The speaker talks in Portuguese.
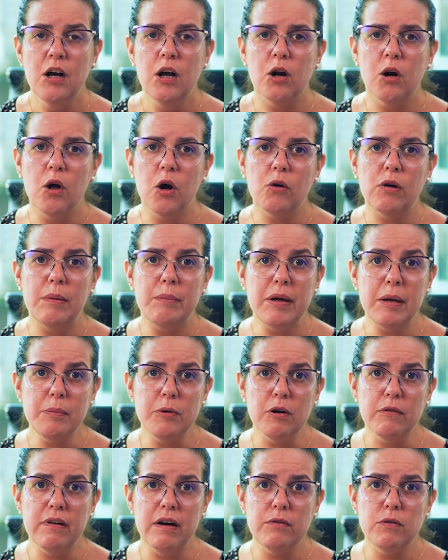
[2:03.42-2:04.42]
Logo, é bem
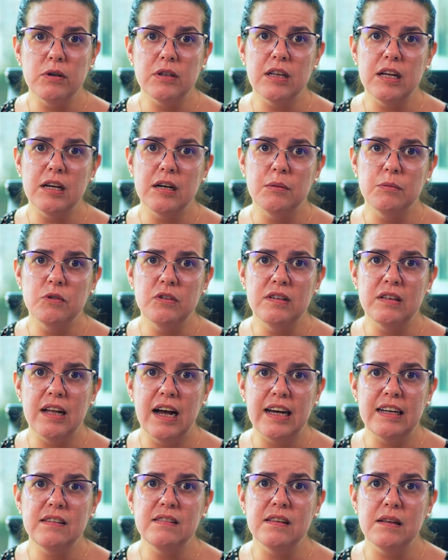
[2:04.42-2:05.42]
provável que tenhamos
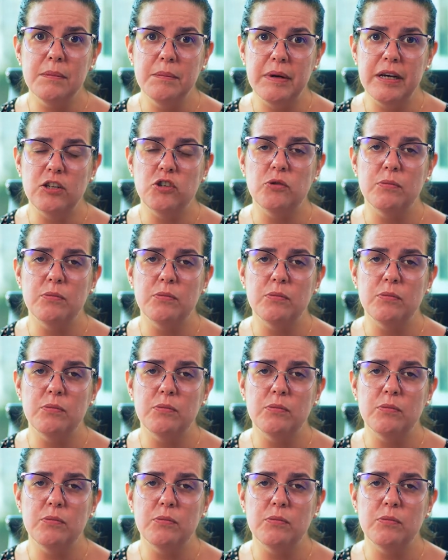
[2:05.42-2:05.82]
sinais também